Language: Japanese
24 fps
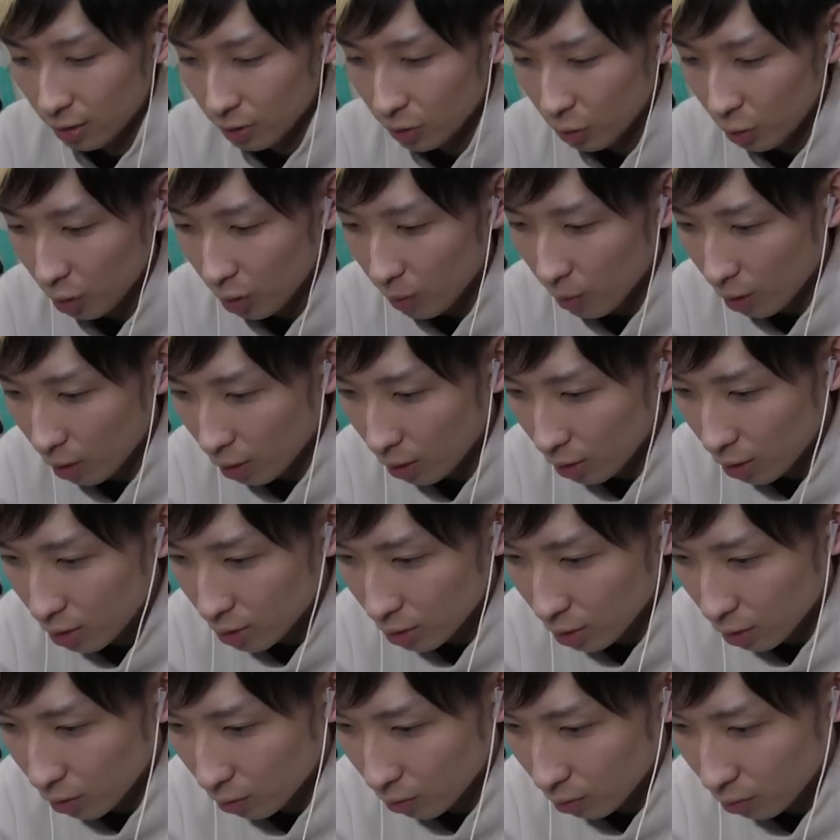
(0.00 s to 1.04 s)
それがわかんないんで
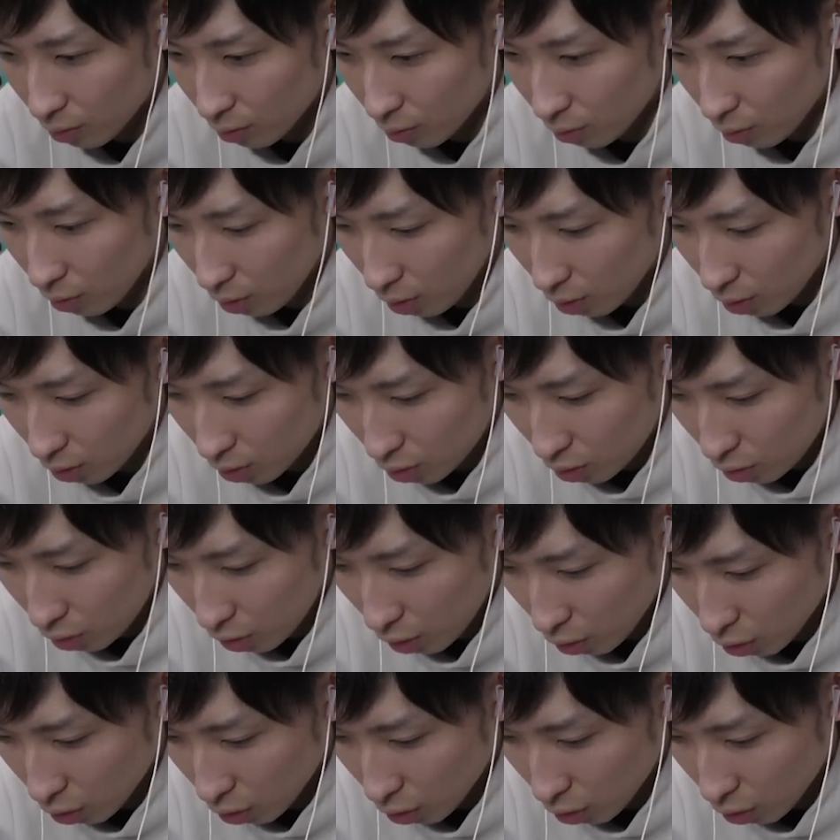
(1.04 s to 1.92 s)
すけど。追